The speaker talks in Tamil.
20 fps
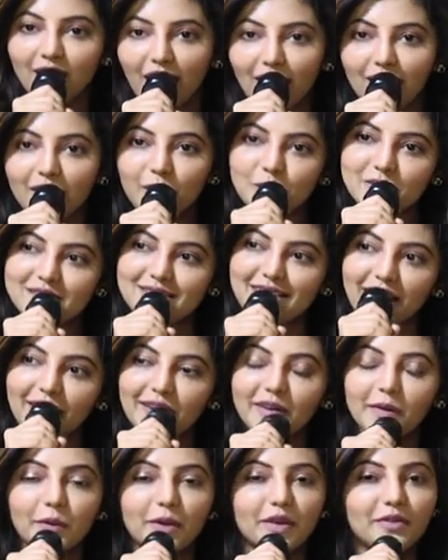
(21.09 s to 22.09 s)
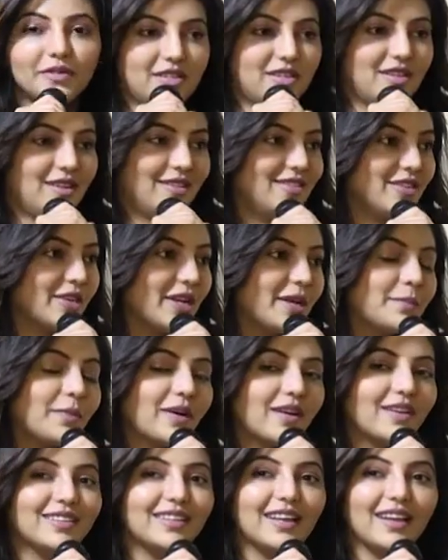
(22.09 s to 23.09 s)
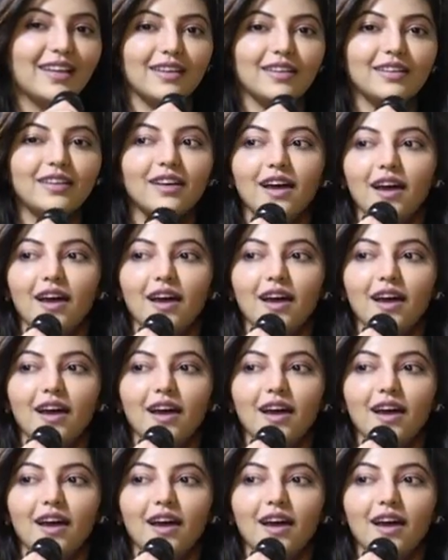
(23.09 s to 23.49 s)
நாள் ஒரு செகண்ட் கூட அவர் ட்ரீட் பண்ணதே இல்லை